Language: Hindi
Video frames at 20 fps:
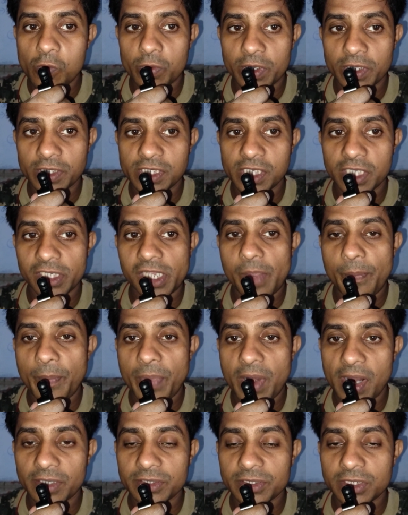का होना चाहिए
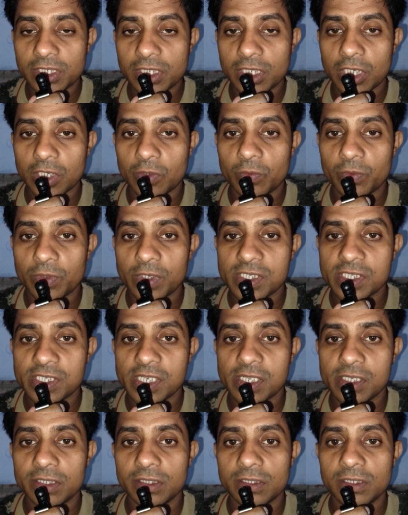प्लास्टिक का होना
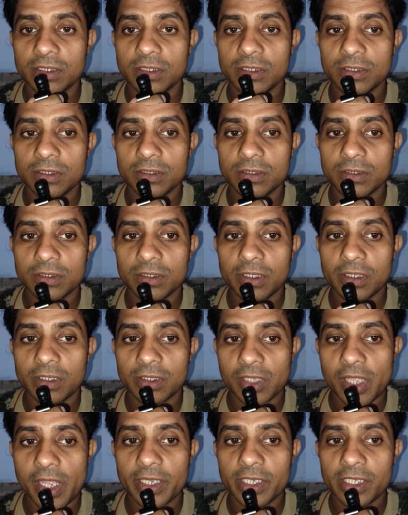चाहिए
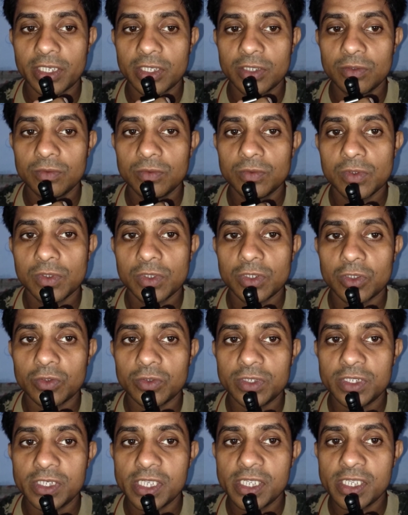थैंक यू तो
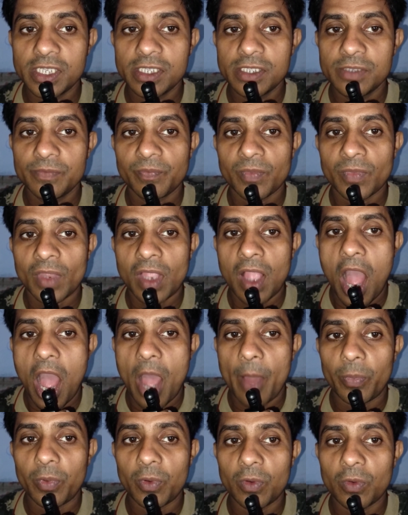ये
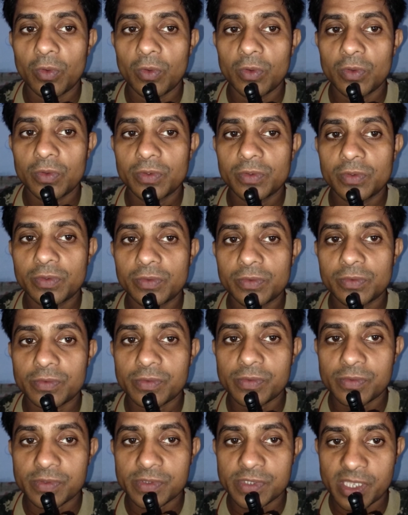आप लोग
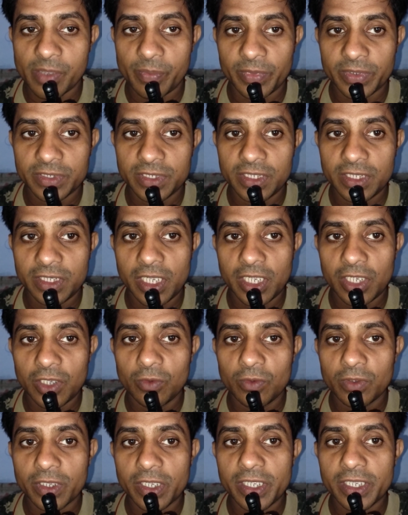समझ ही गए
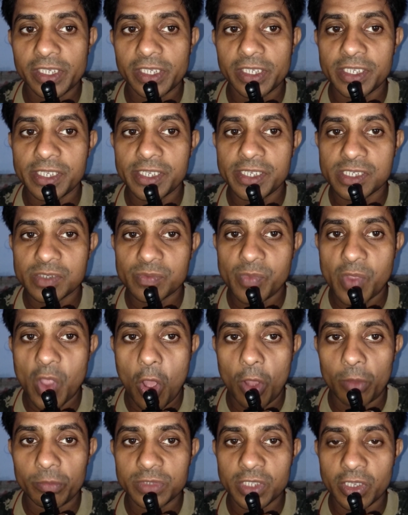होंगे कि इसमें
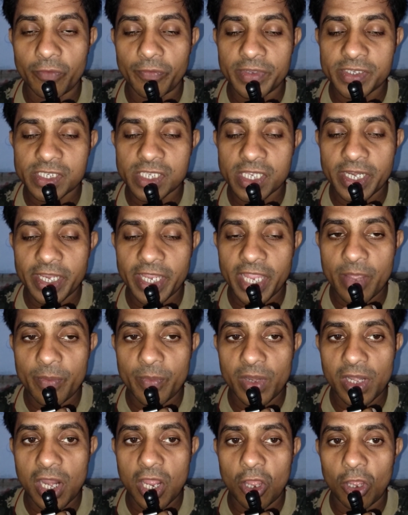ऑब्जर्वेशन क्या
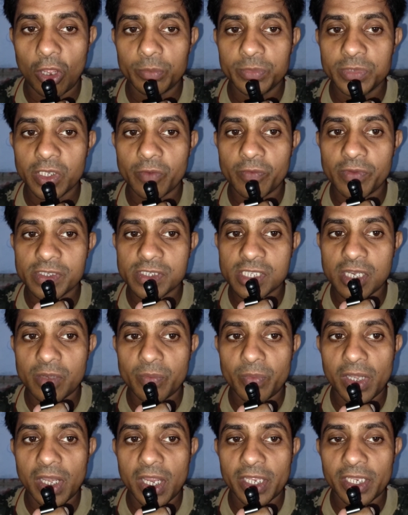मिला ऑब्जर्वेशन
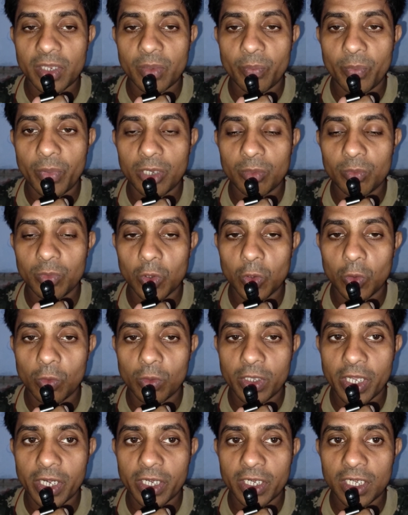मिला कि बल्ब
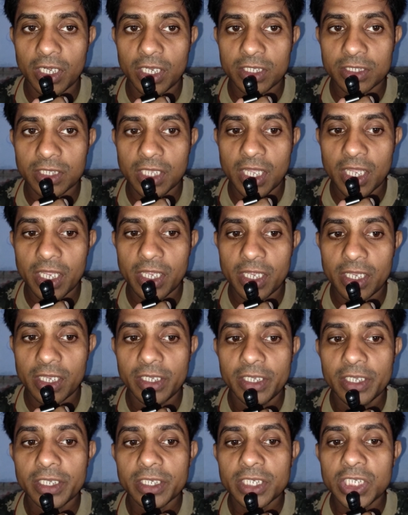ग्लो करने लगता है
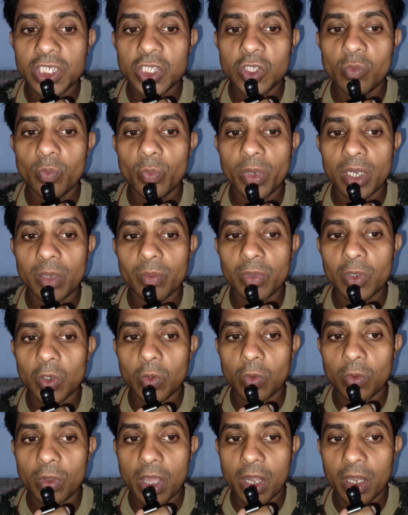क्यों बल्ब
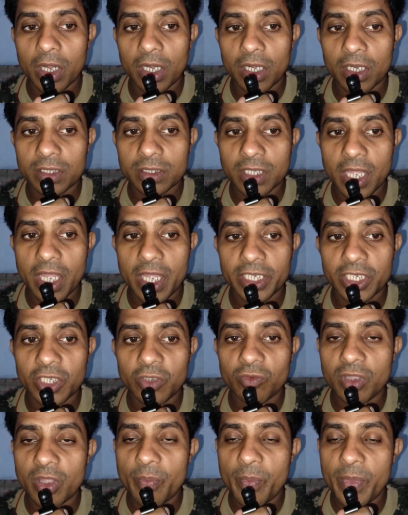ग्लो करने लगता है
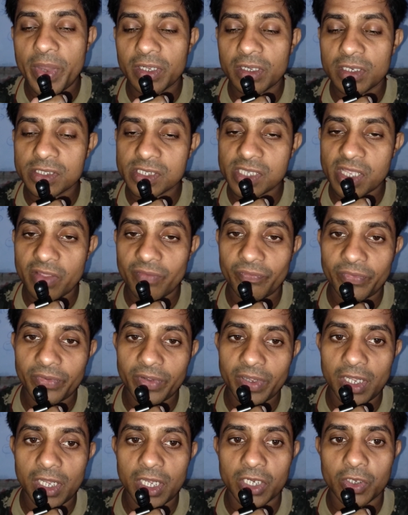क्योंकि मेटल्स है
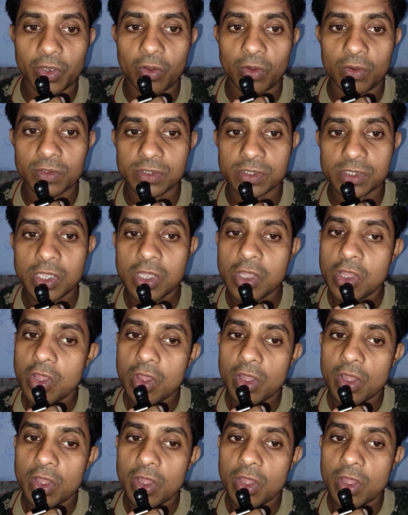फ्री इलेक्ट्रॉन्स